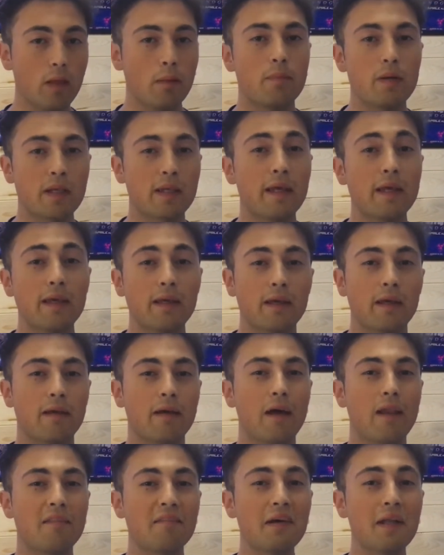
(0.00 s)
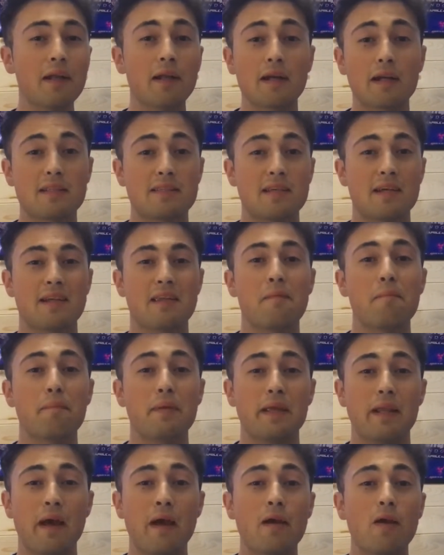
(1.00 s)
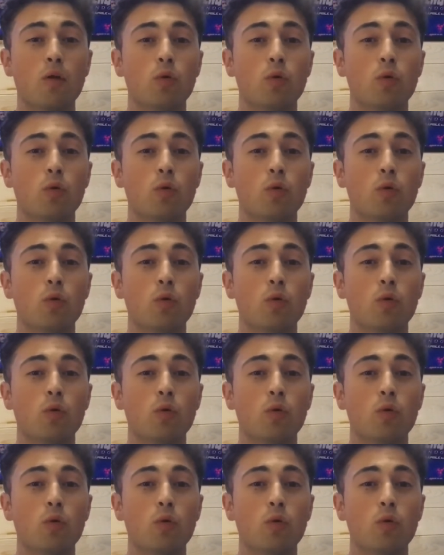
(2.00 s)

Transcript: perché arrivare ragazzi a riempire